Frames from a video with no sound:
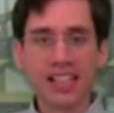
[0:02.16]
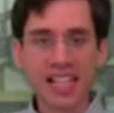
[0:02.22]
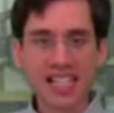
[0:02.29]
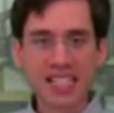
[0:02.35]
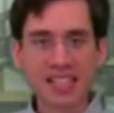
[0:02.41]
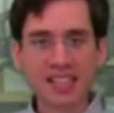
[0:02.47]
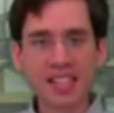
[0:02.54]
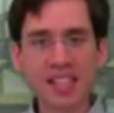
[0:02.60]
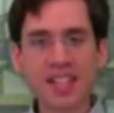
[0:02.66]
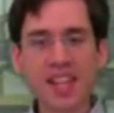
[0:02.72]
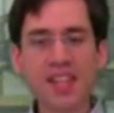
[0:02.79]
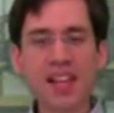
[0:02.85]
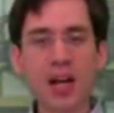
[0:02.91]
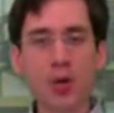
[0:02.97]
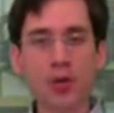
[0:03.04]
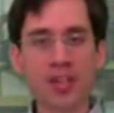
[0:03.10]
La
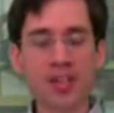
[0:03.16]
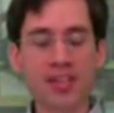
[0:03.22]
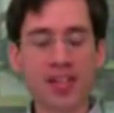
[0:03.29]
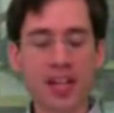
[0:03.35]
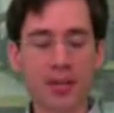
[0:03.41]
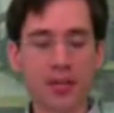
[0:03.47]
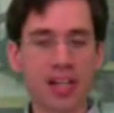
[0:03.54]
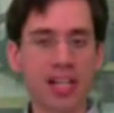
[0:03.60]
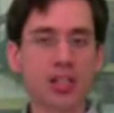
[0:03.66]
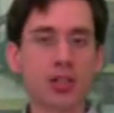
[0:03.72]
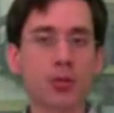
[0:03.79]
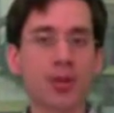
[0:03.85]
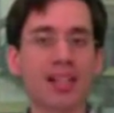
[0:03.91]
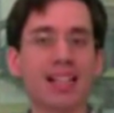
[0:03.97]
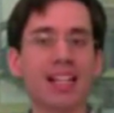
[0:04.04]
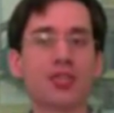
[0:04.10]
sentencia de la Audiencia Nacional
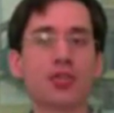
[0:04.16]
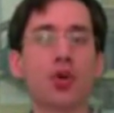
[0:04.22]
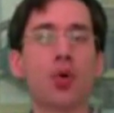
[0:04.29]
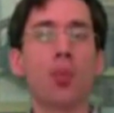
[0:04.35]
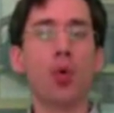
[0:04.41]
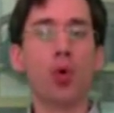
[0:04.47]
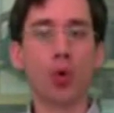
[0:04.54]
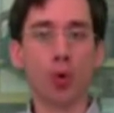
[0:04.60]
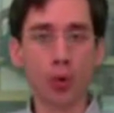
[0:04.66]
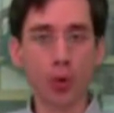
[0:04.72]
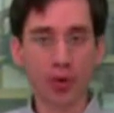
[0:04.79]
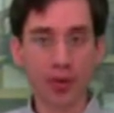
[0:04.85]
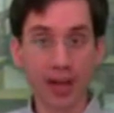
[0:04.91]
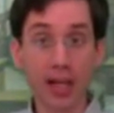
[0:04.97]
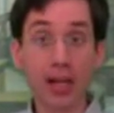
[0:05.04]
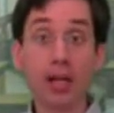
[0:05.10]
sobre el caso
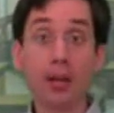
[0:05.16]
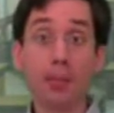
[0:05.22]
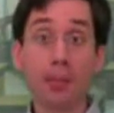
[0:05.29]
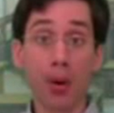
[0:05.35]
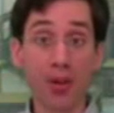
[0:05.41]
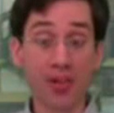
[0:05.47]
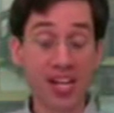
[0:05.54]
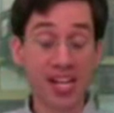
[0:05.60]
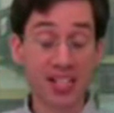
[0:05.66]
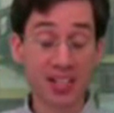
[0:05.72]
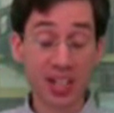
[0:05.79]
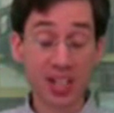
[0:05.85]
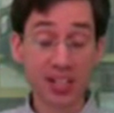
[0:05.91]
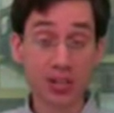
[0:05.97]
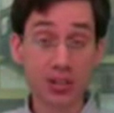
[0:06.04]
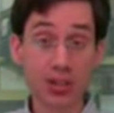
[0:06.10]
Muguruza pondría
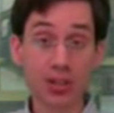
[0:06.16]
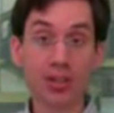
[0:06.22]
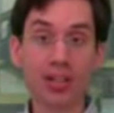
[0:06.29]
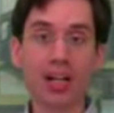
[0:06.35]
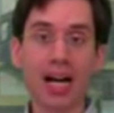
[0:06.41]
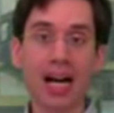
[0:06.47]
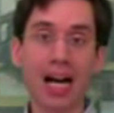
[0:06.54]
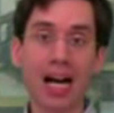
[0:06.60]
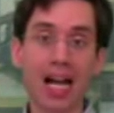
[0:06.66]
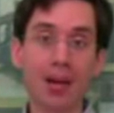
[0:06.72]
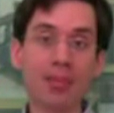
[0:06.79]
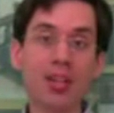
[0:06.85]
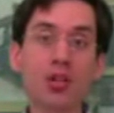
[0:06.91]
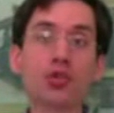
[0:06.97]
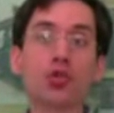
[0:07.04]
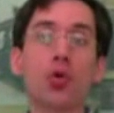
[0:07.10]
entredicho
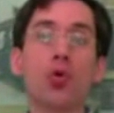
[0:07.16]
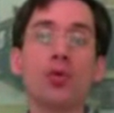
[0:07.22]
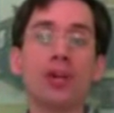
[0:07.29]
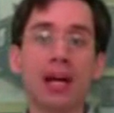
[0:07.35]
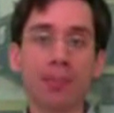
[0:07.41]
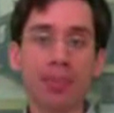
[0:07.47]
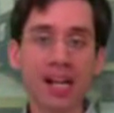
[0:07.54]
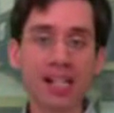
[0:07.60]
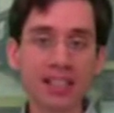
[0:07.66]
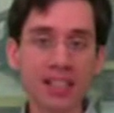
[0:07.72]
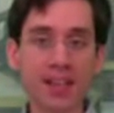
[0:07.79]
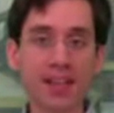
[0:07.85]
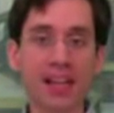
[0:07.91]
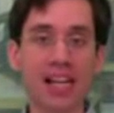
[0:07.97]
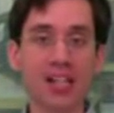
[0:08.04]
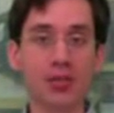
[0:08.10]
al menos una
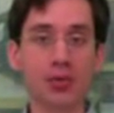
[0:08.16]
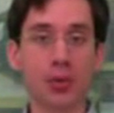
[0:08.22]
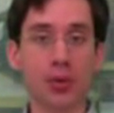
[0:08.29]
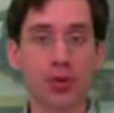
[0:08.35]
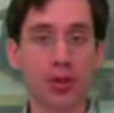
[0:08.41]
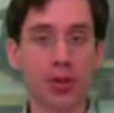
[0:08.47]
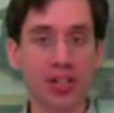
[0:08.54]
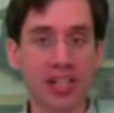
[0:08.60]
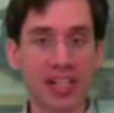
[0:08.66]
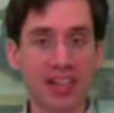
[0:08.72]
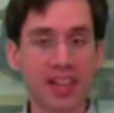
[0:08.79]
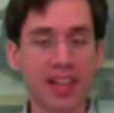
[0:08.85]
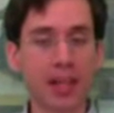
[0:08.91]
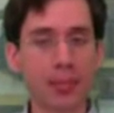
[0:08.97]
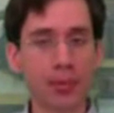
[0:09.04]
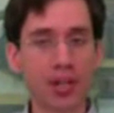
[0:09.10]
parte de la instrucción
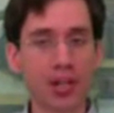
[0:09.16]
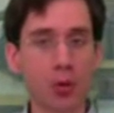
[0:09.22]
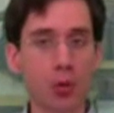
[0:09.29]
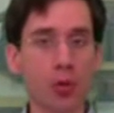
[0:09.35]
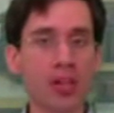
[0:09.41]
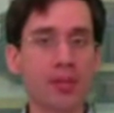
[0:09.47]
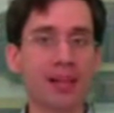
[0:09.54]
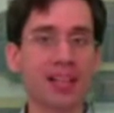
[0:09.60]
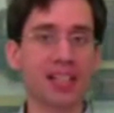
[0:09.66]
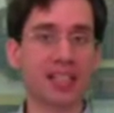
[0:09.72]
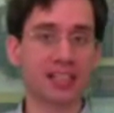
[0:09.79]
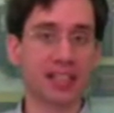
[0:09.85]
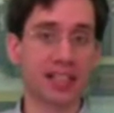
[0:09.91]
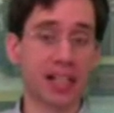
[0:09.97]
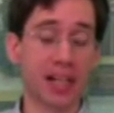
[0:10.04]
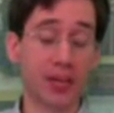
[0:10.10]
realizada por el juez
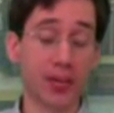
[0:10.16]
Baltasar